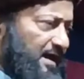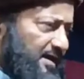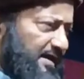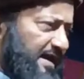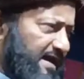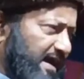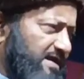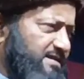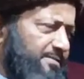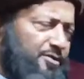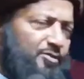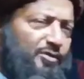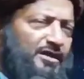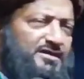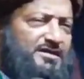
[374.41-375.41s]
কারণ এ কাজ
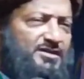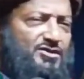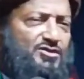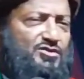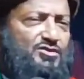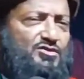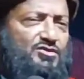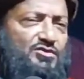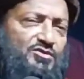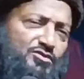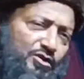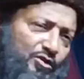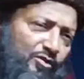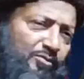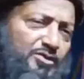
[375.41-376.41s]
আমি করেছি
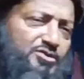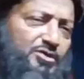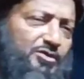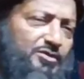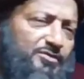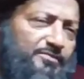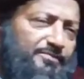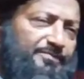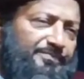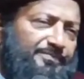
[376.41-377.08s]
ষোলো বছর